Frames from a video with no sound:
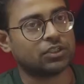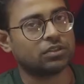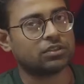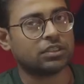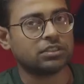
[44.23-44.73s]
ছিল
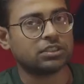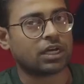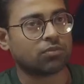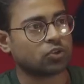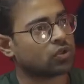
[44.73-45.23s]
তিন
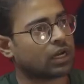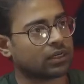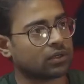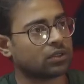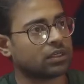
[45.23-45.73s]
চার বছর
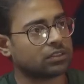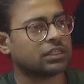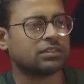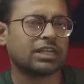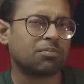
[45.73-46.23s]
আগের কথা
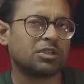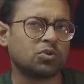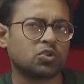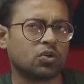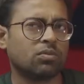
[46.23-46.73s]
চার পাঁচ
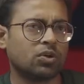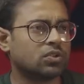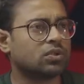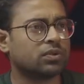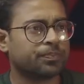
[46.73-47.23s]
বছর হবে
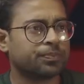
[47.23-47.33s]
হয়তো